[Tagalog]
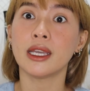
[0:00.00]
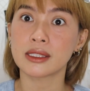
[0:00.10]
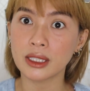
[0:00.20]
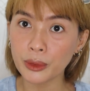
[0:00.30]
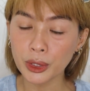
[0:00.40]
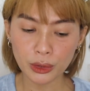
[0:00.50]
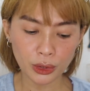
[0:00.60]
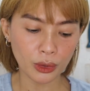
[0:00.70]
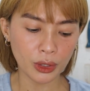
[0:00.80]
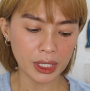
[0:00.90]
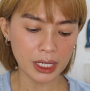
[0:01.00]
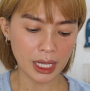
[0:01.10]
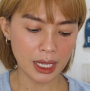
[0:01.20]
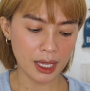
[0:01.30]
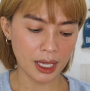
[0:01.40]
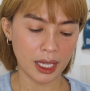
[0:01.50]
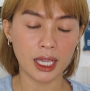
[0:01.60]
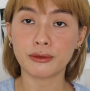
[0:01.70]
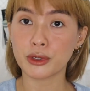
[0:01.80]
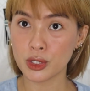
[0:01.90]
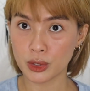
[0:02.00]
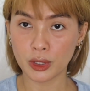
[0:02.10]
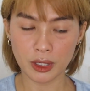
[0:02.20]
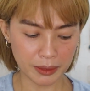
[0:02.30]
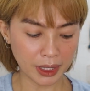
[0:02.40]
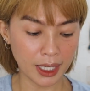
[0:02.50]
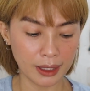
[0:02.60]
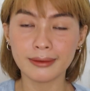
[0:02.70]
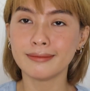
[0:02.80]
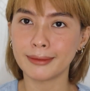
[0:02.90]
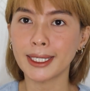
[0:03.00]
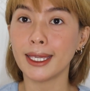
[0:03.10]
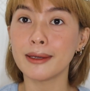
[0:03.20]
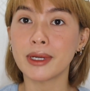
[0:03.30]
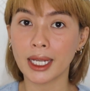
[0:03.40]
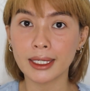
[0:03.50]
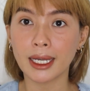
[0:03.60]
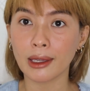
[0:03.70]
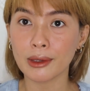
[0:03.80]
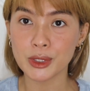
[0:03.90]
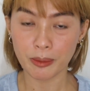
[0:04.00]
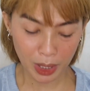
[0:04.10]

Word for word: Yes, gawin nyo yun. And for sure, mag magiging maganda kayo sa